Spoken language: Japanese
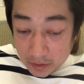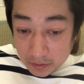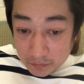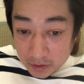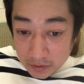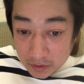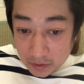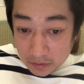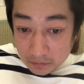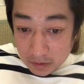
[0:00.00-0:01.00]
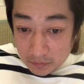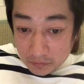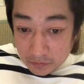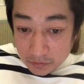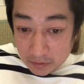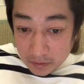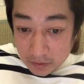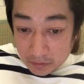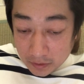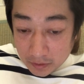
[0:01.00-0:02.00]
えー、昔ながらのタバコを吸われて
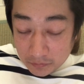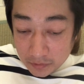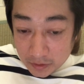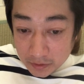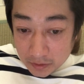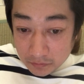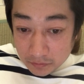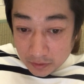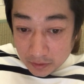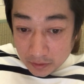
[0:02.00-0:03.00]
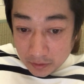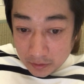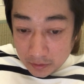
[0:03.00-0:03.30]
る方もいらっしゃるので、